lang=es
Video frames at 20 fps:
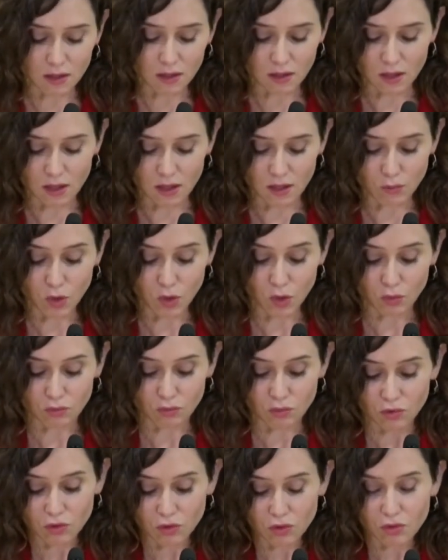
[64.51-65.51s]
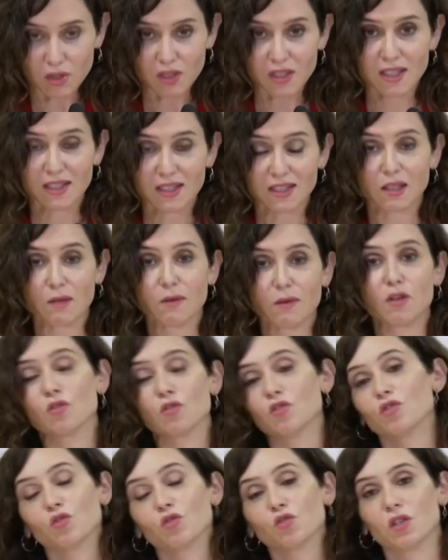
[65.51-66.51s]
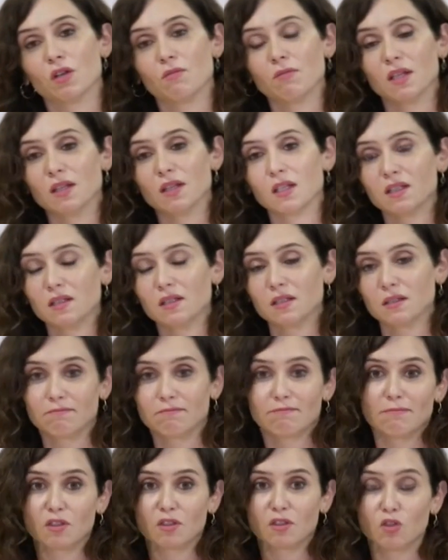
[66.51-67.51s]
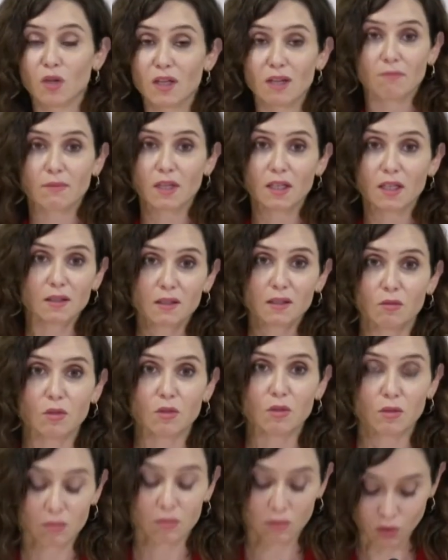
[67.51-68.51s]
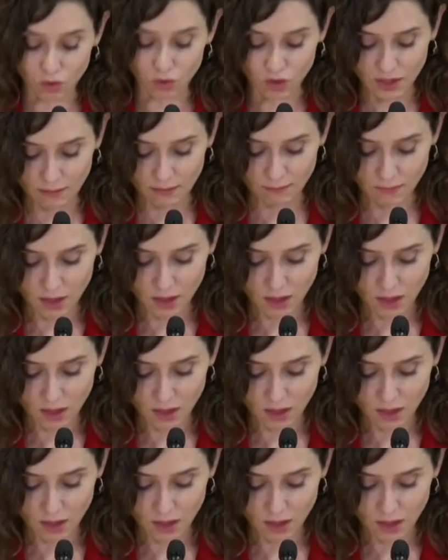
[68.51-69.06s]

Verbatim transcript: Eh, bueno, yo si estaba o no en sus enmiendas, no hay enmiendas, luego no lo sé.